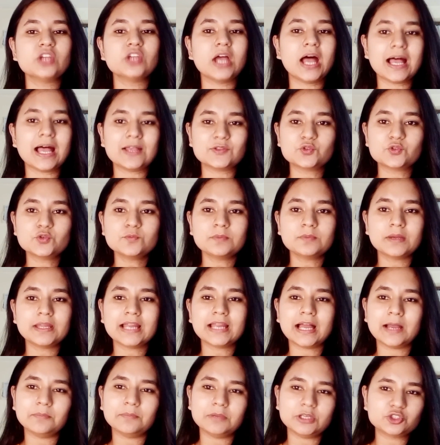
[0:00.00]
जहाज़ों पर
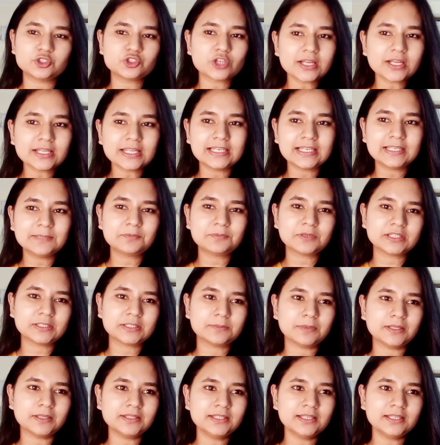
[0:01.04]
हमेशा के लिए
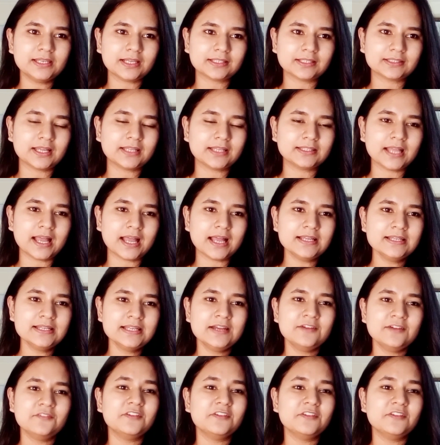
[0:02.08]
प्रतिबंध लगता था